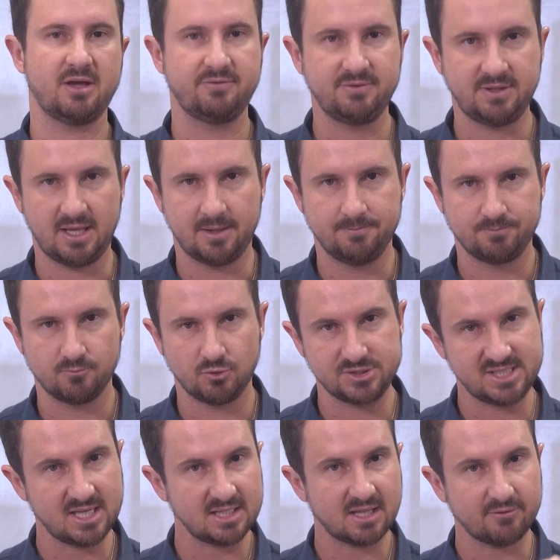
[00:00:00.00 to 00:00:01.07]
AFT.
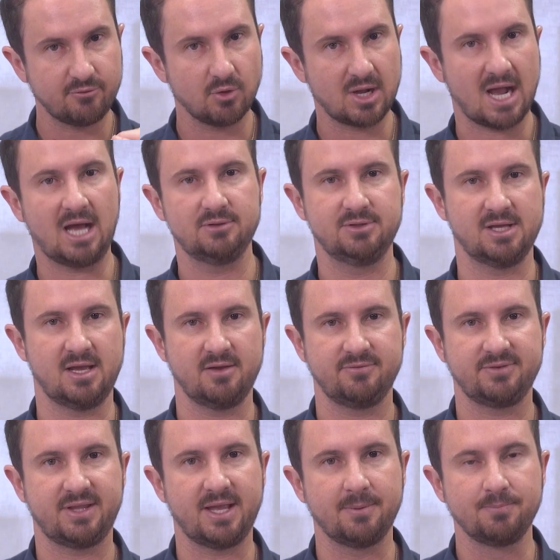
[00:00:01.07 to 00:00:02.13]
Você que está focado em
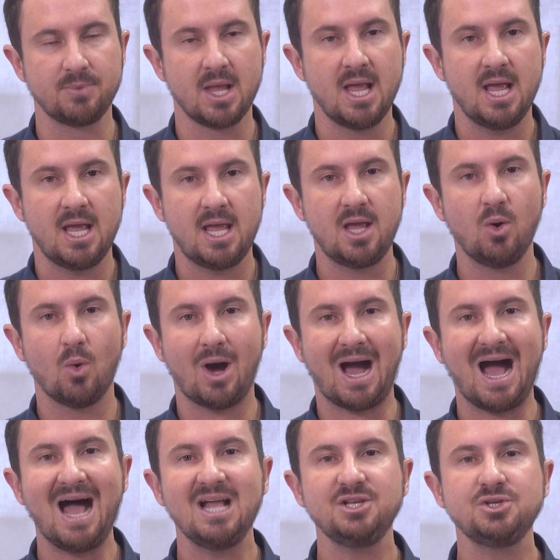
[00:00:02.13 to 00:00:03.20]
NFT, eu
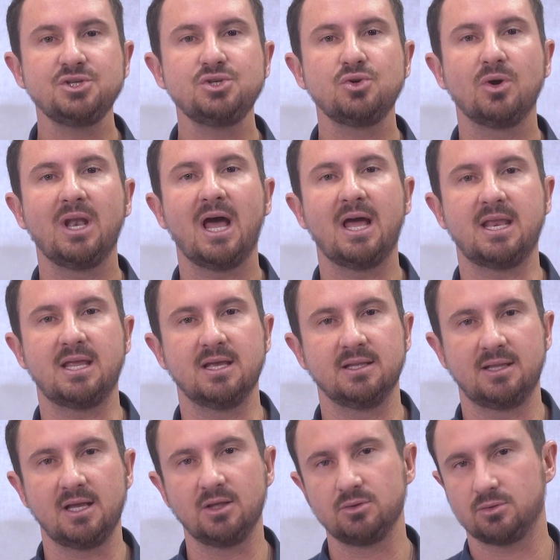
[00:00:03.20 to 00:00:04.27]
adicionaria
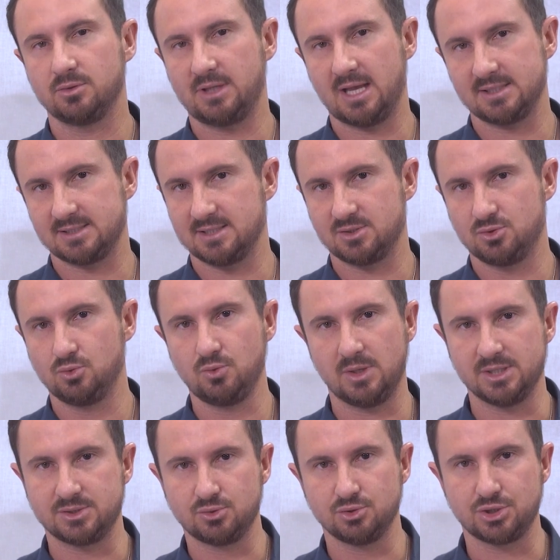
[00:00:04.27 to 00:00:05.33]
dentro dessas
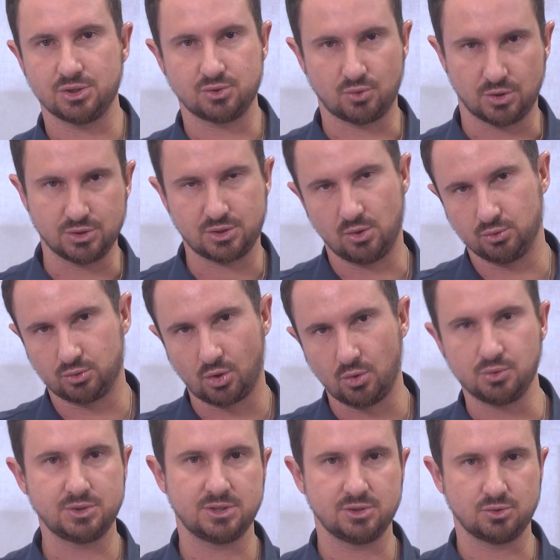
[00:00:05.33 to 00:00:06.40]
duas sugestões que eu
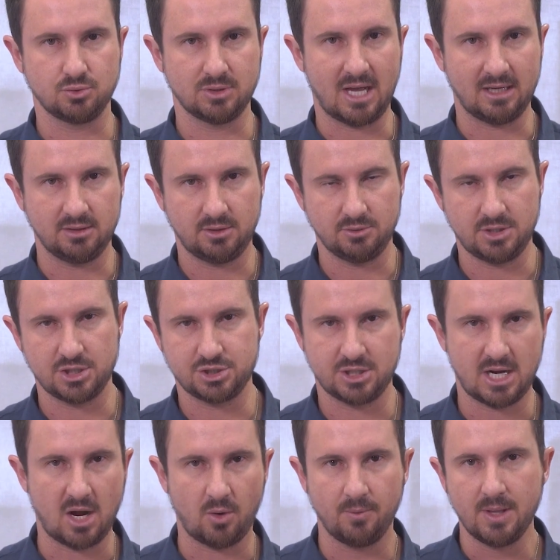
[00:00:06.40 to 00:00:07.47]
trouxe, estudar teoria
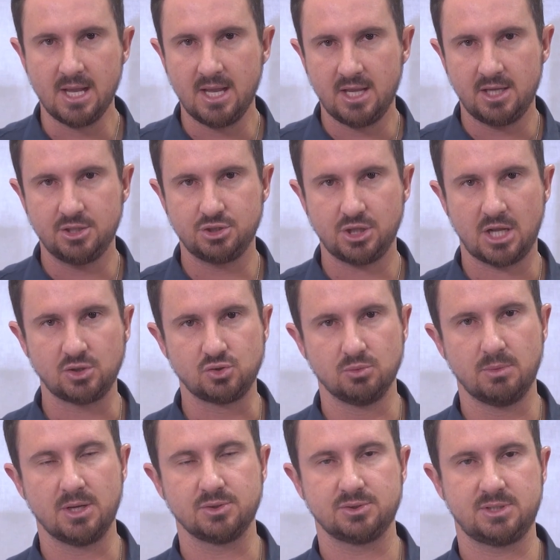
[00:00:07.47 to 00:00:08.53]
geral e direitos
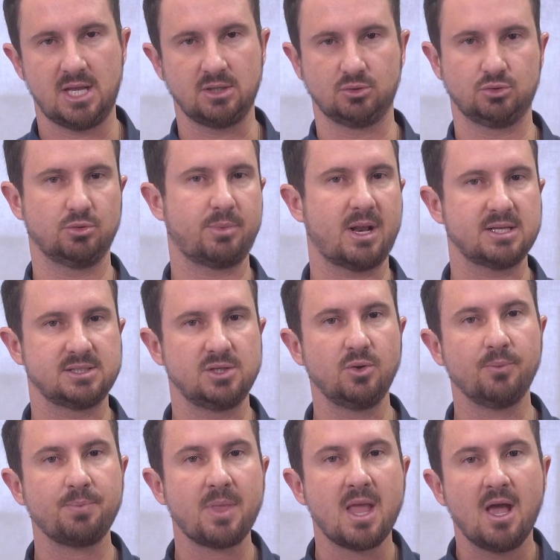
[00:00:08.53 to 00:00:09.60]
humanos dentro do
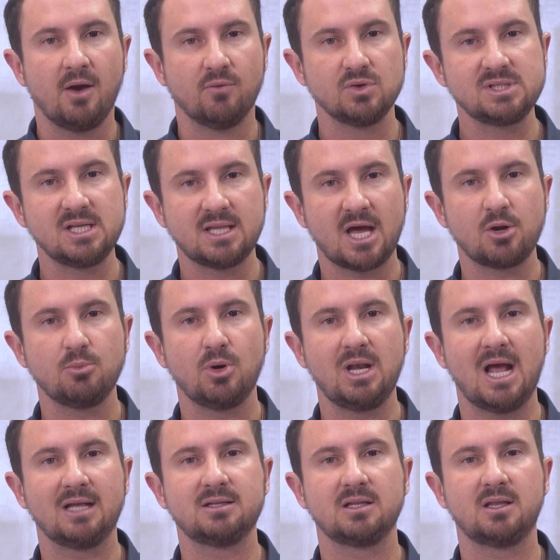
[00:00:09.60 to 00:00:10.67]
Brasil, você dar uma
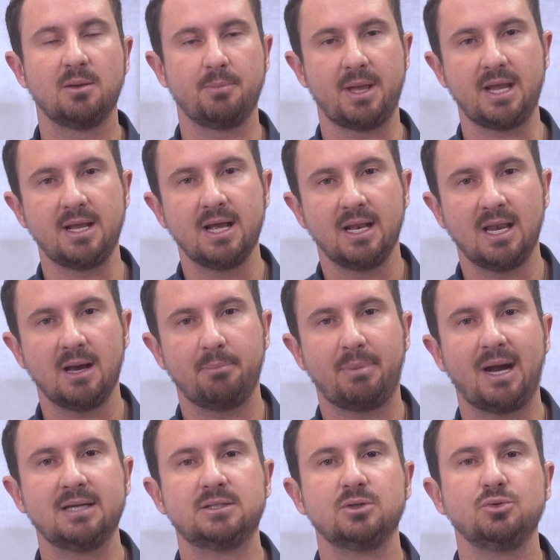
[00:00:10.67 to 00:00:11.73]
olhada também na
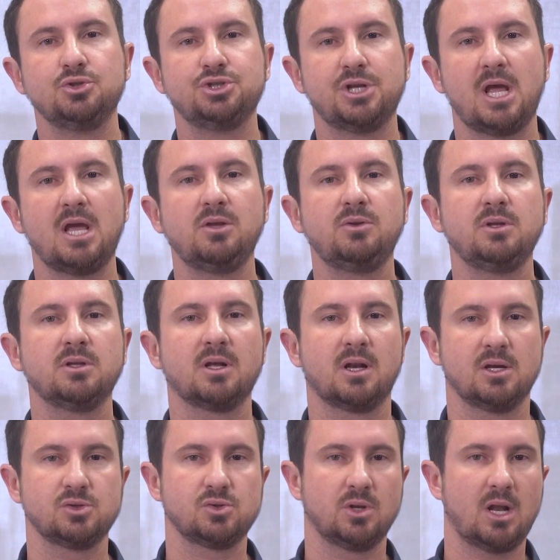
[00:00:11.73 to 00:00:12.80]
parte do direito
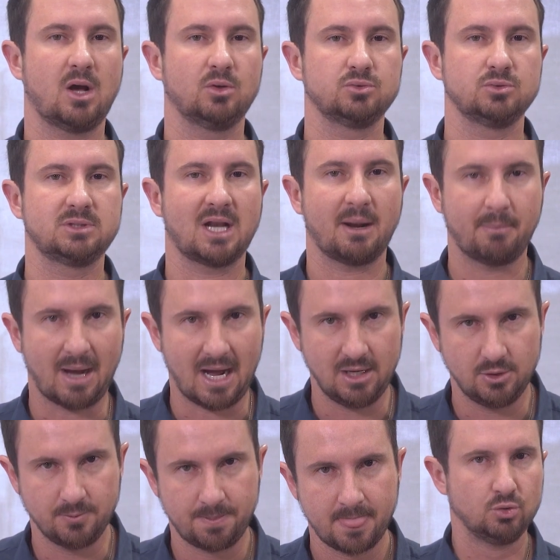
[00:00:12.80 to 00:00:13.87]
internacional do
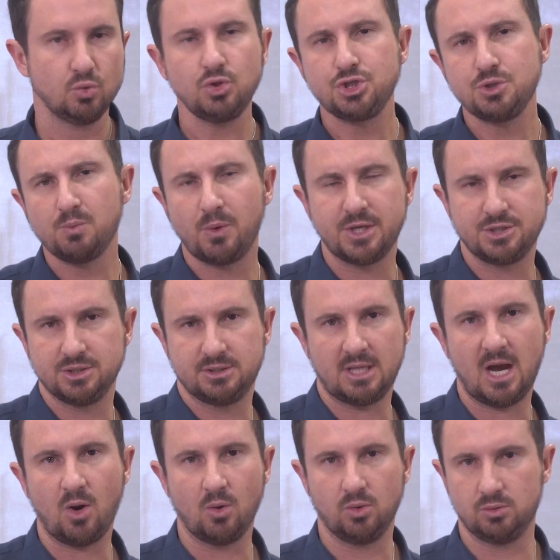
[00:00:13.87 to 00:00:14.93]
trabalho. No último
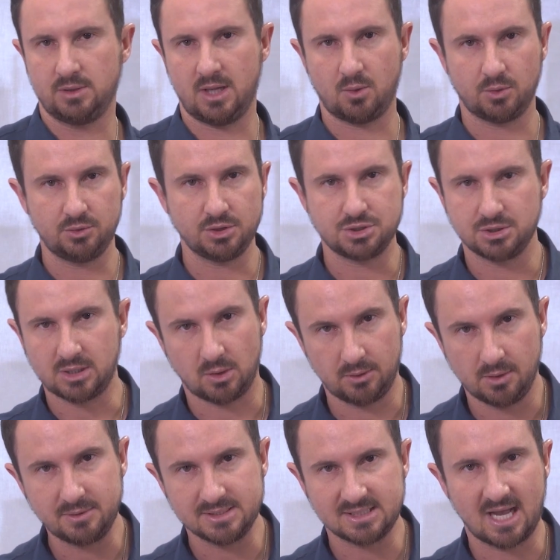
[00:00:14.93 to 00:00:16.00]
edital, né, quando o edital
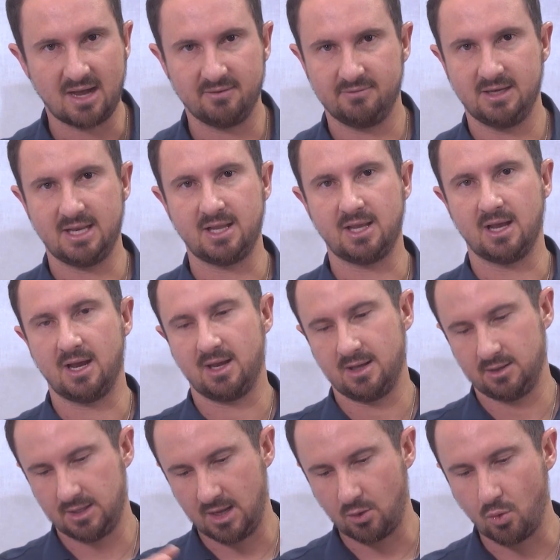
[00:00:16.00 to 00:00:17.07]
não estava ali
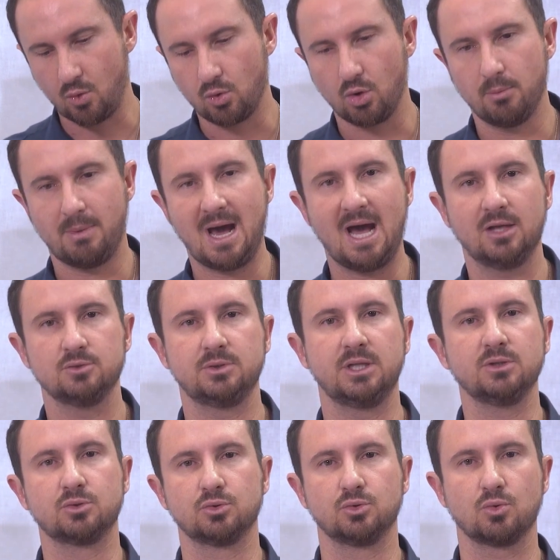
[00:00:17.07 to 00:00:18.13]
né, conglobado
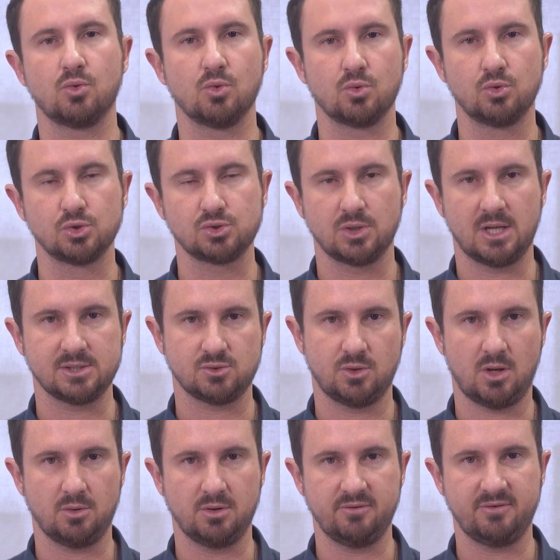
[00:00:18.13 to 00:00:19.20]
dentro do concurso
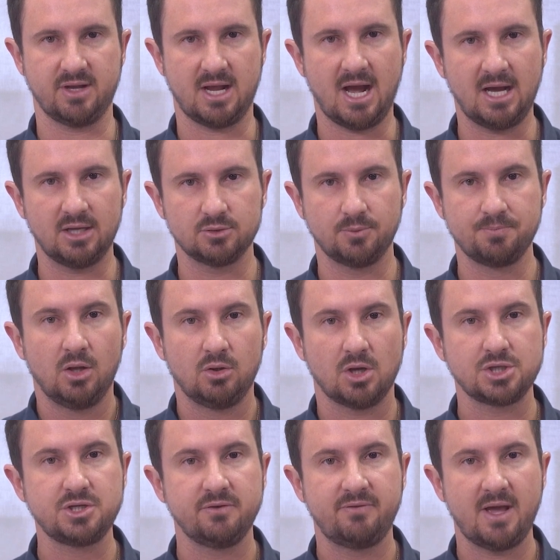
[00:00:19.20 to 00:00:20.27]
nacional unificado,
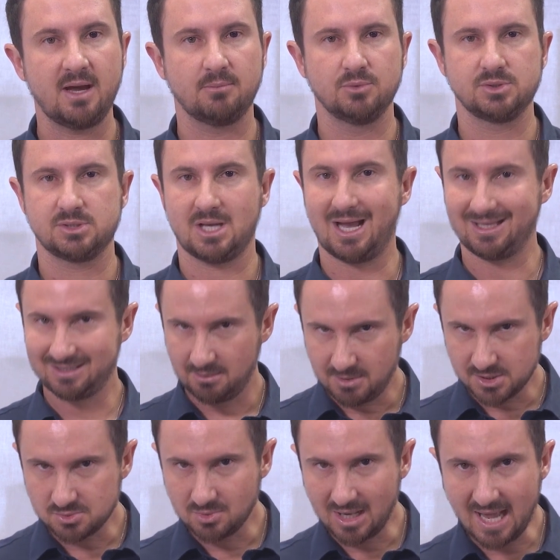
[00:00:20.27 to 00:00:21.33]
nós tivemos, até
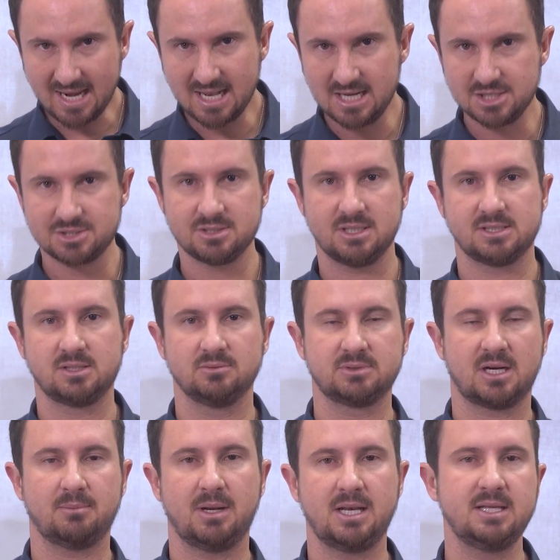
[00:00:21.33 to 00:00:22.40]
mesmo lá na legislação
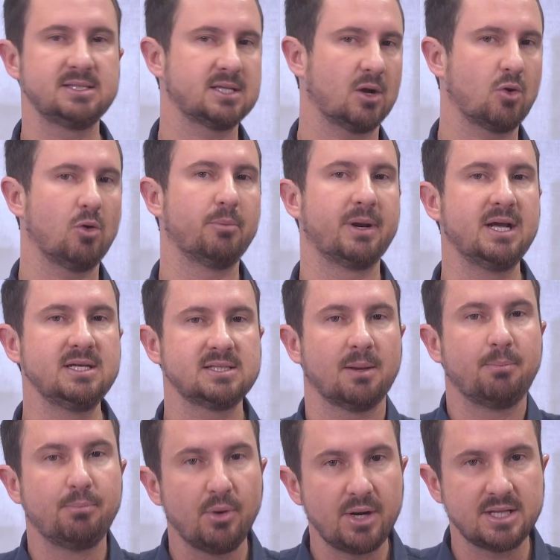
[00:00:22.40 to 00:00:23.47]
trabalhista, cobrança,
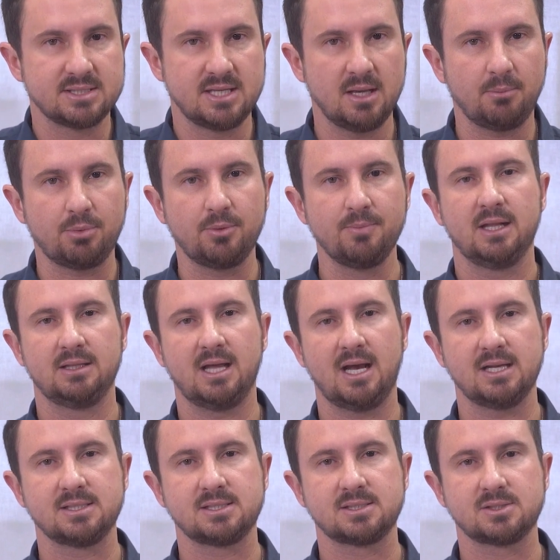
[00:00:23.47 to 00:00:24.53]
por exemplo,
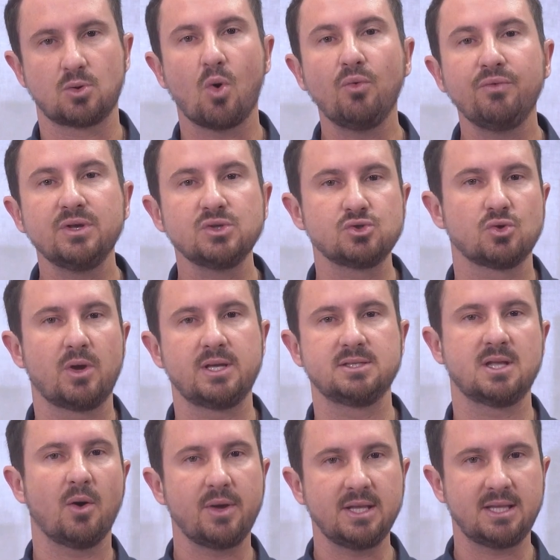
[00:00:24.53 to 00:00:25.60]
das convenções
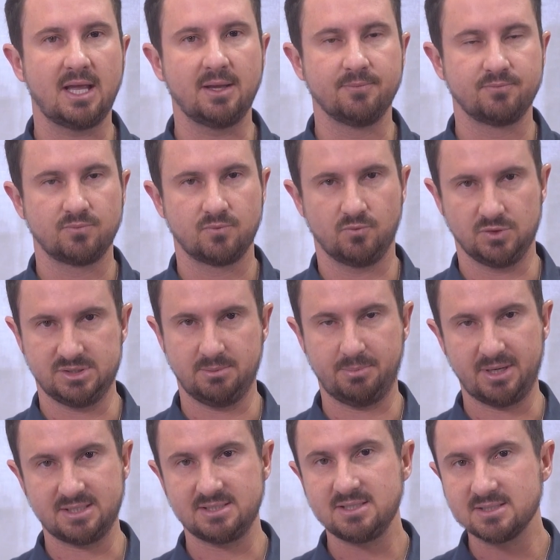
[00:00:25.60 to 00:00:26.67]
da OIT. Você
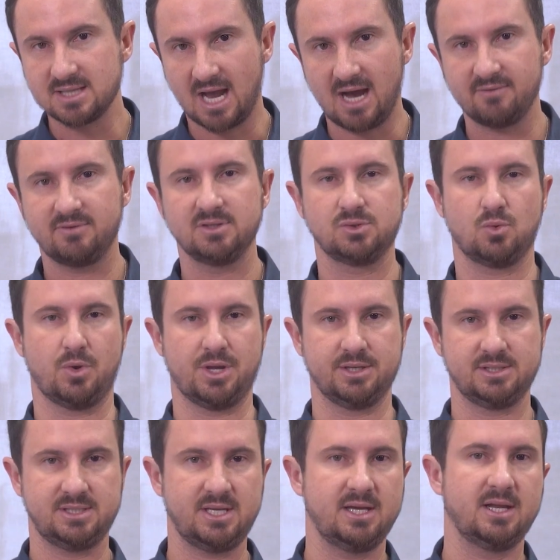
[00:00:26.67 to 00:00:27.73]
precisava
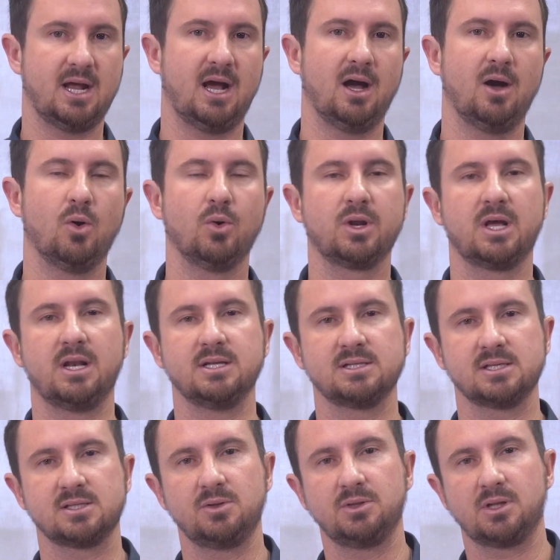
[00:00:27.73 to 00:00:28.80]
conhecer a
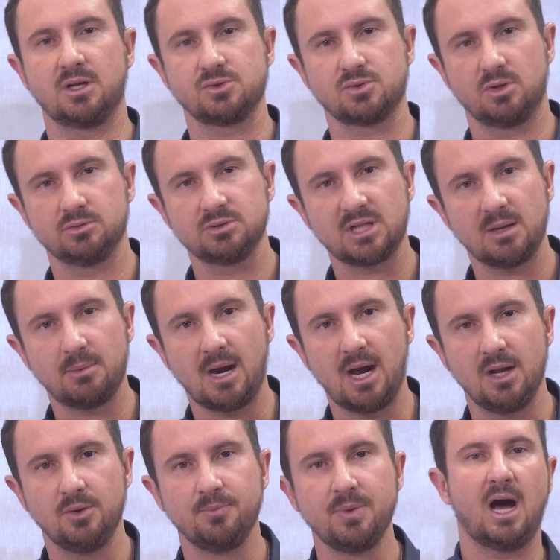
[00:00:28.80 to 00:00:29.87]
Organização Internacional do
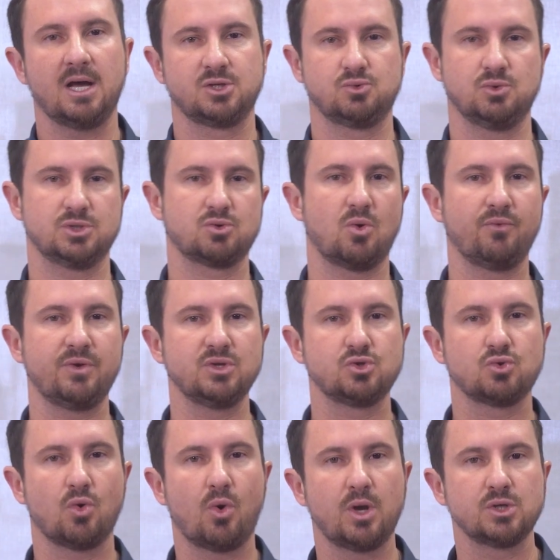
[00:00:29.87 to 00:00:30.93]
Trabalho, as suas
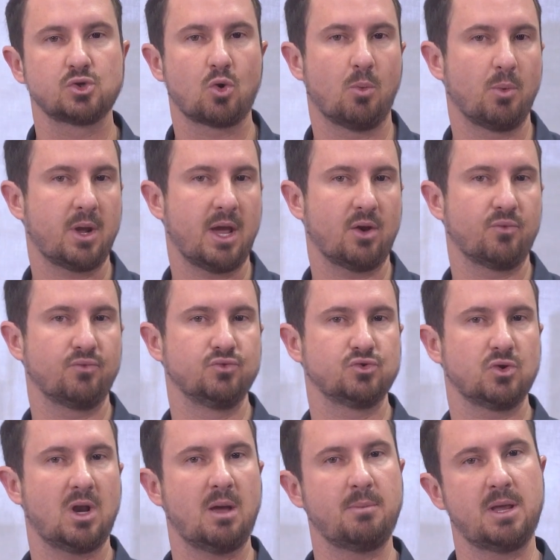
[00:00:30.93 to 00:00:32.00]
convenções, como era o
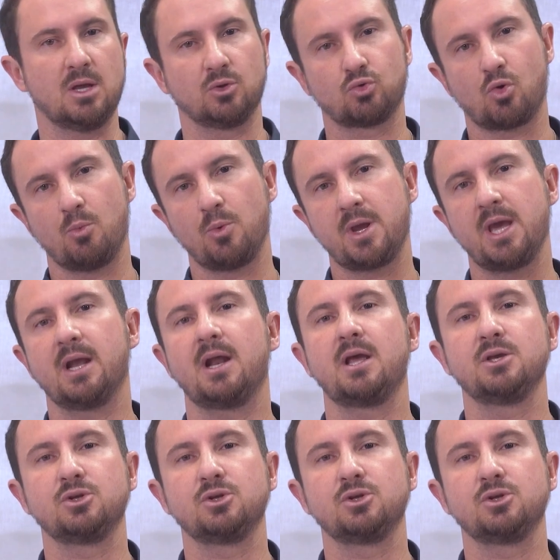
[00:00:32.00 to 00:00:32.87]
funcionamento, como era a